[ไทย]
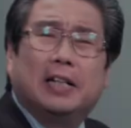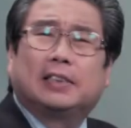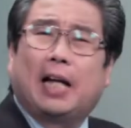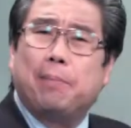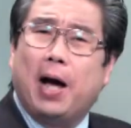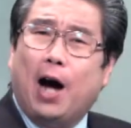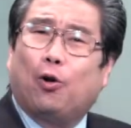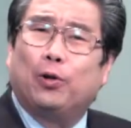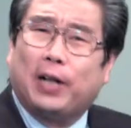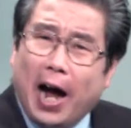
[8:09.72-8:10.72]
ท่านไปหาค
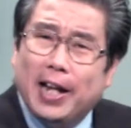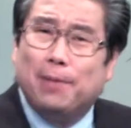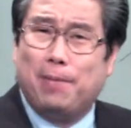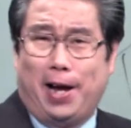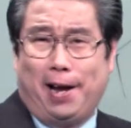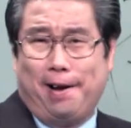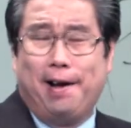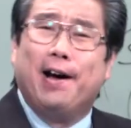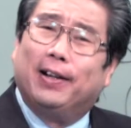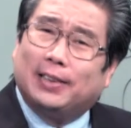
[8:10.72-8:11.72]
นไข้ทำไม
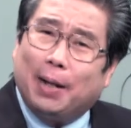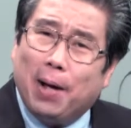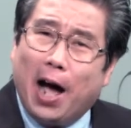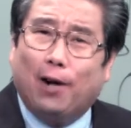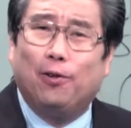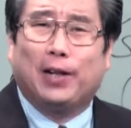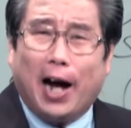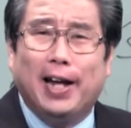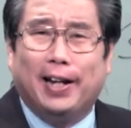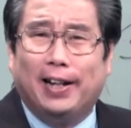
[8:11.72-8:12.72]
ท่านไปหาคน
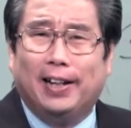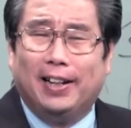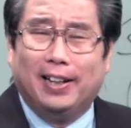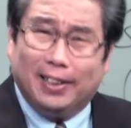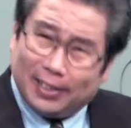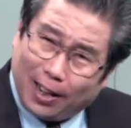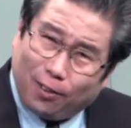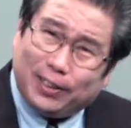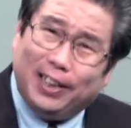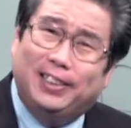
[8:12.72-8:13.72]
ไข้ ท่านก็
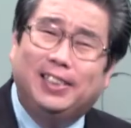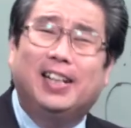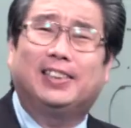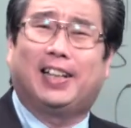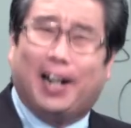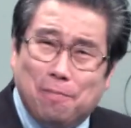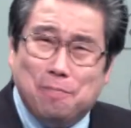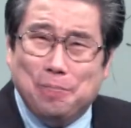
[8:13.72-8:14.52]
ติดเชื้อสิครับ